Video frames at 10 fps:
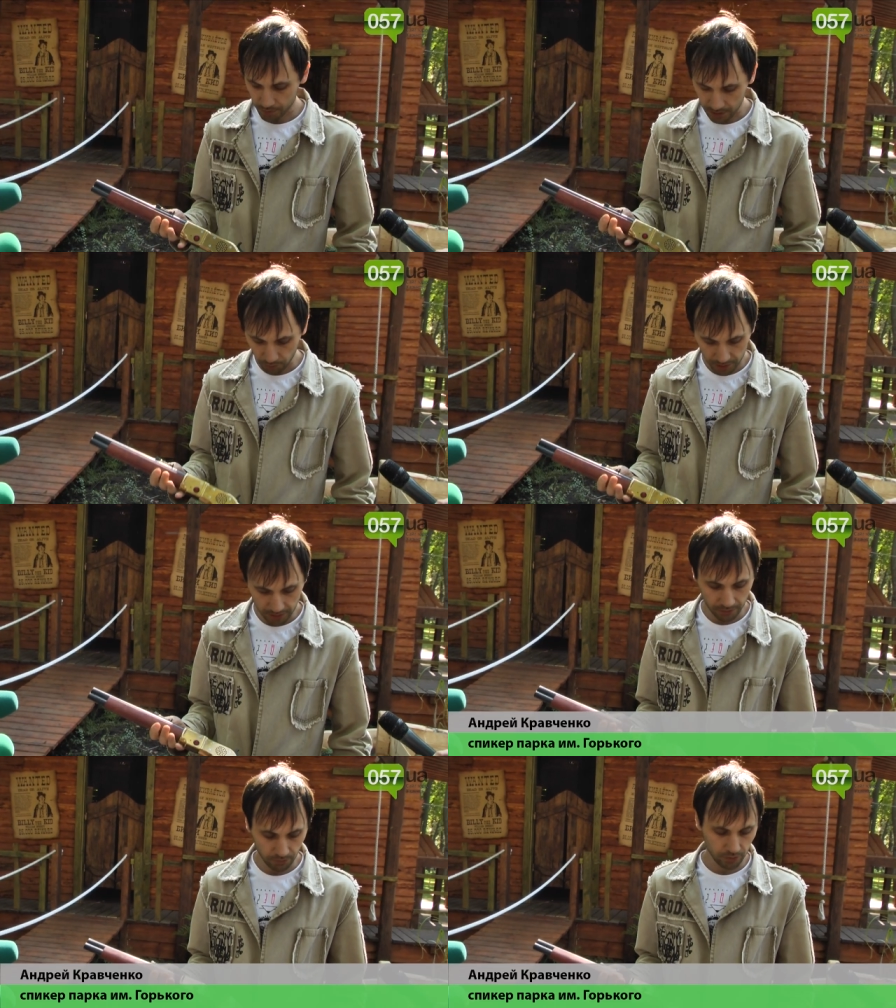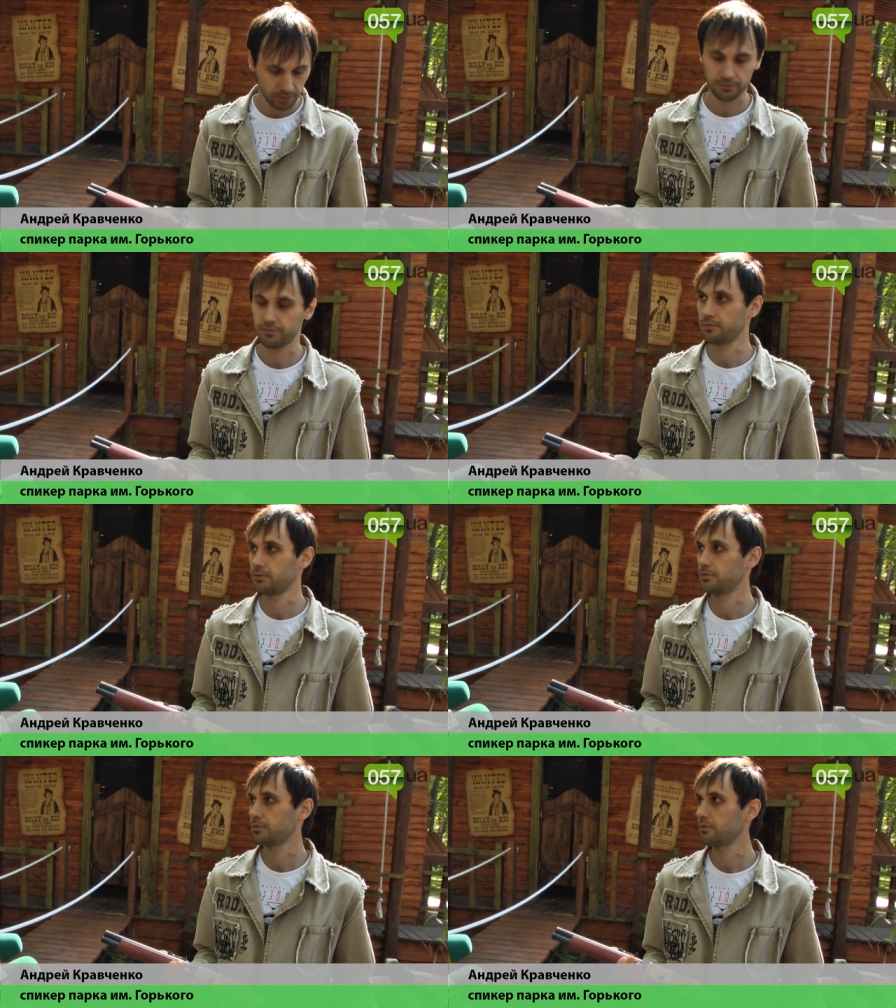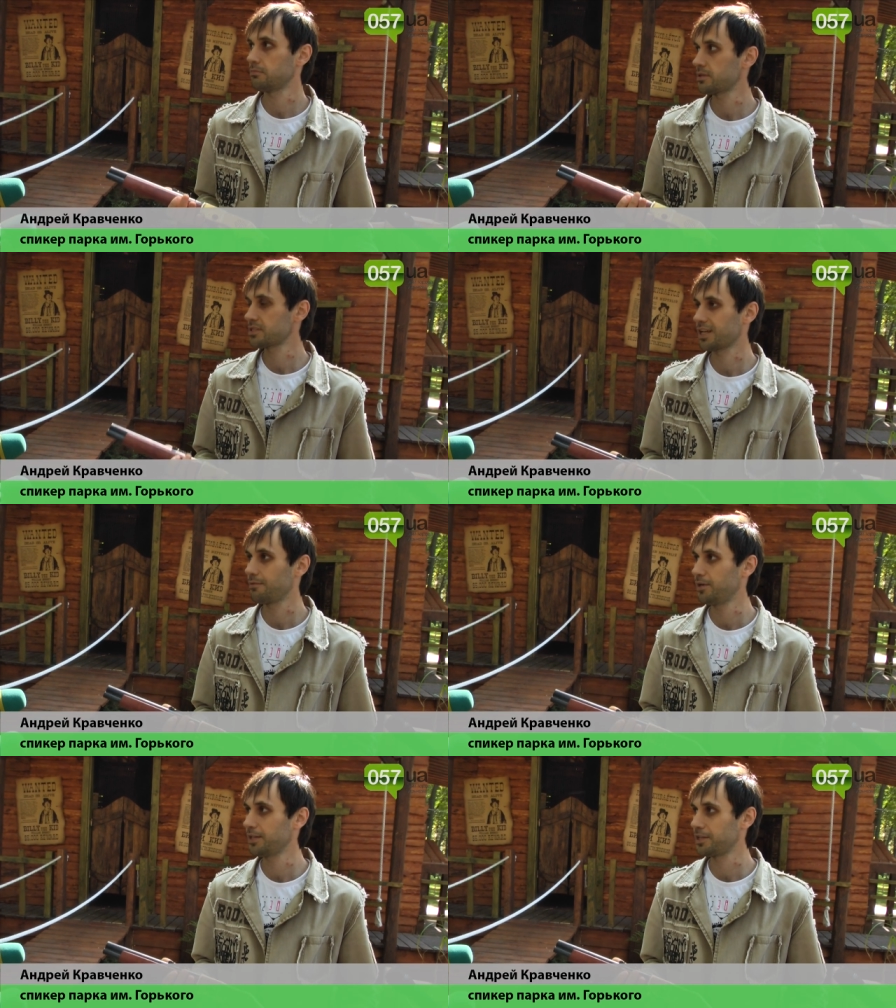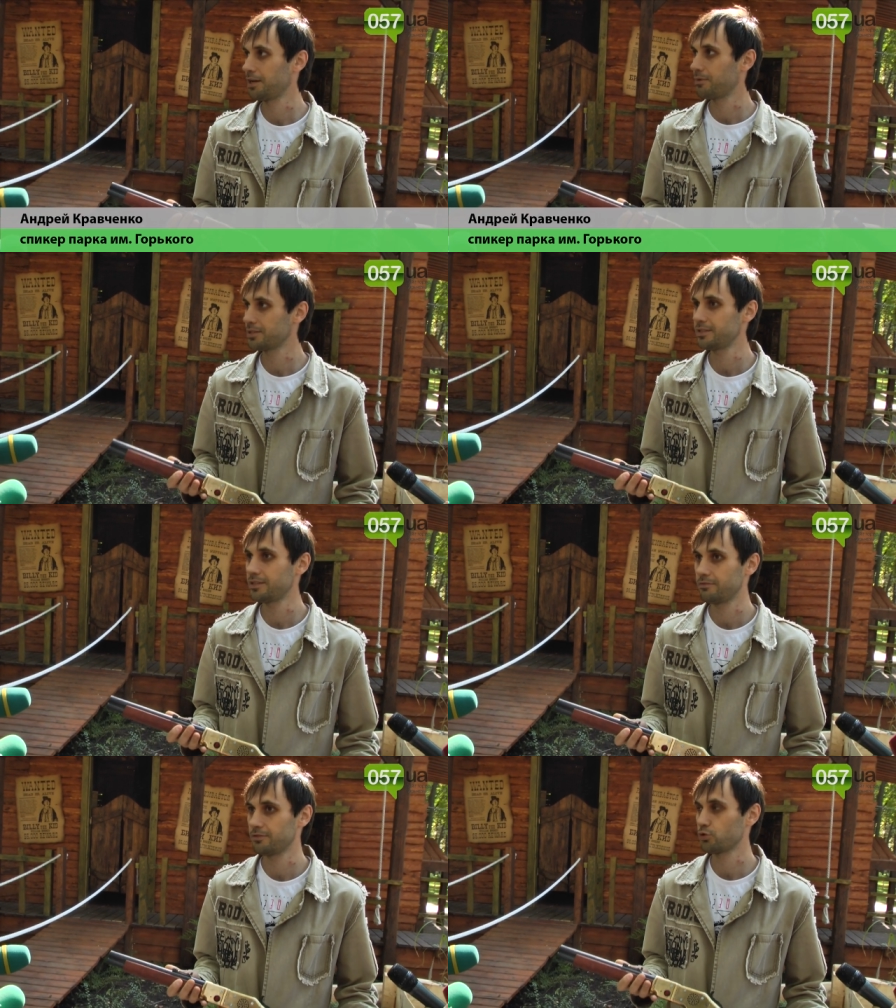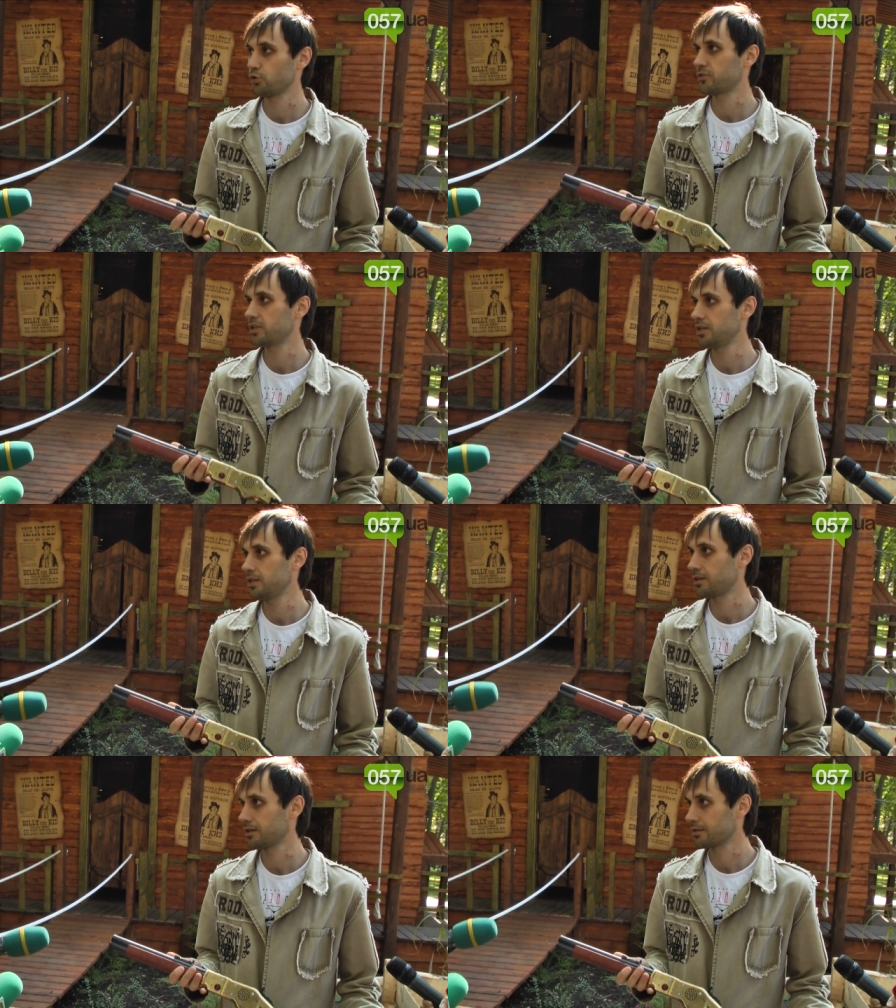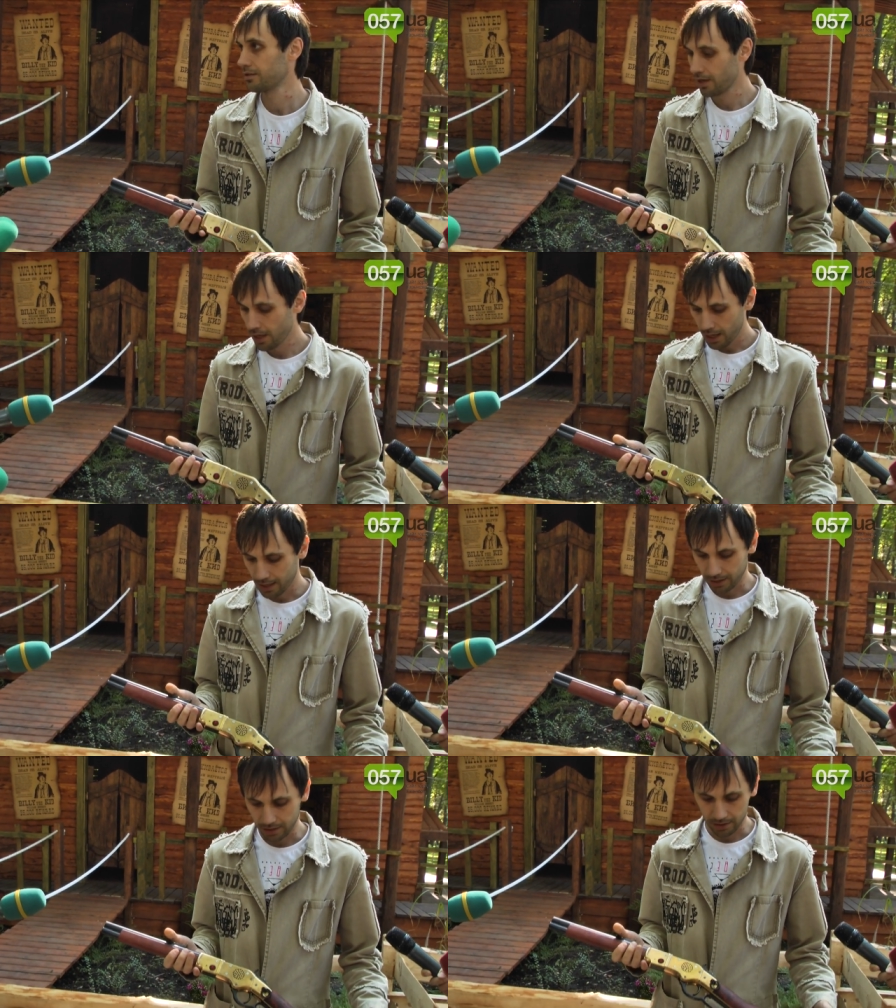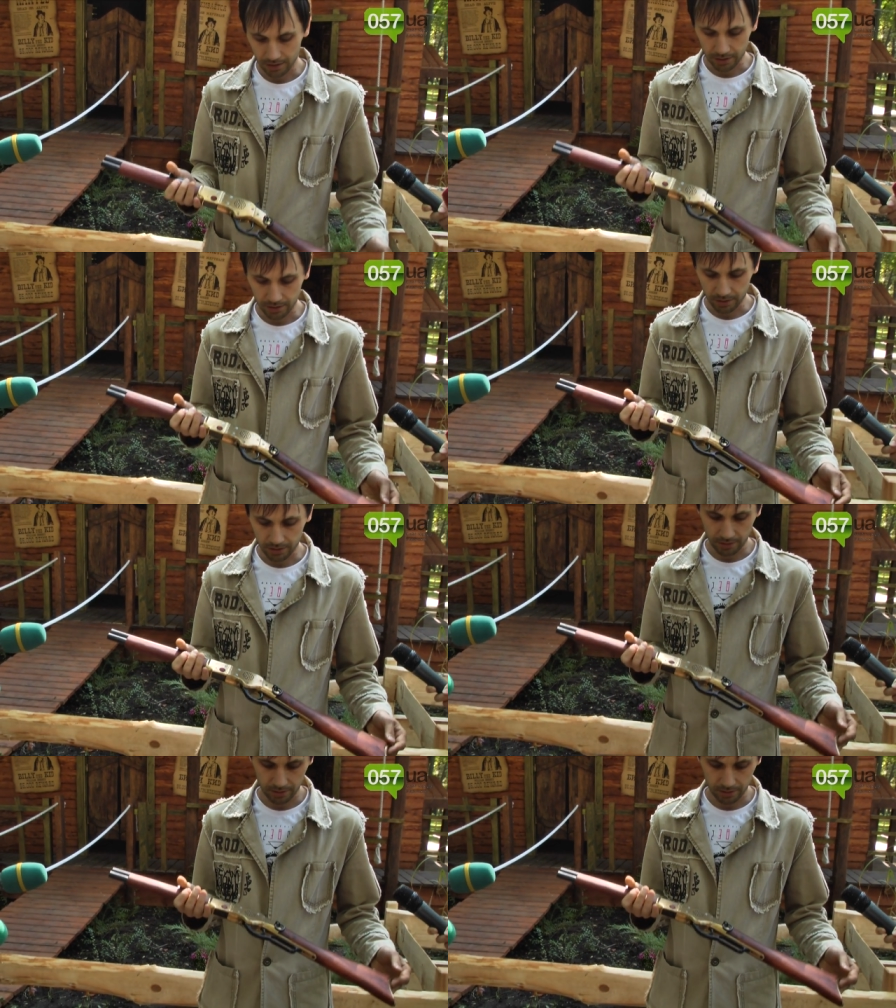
Собственно, вот это вот массогабаритная модель винтовки Генри, а,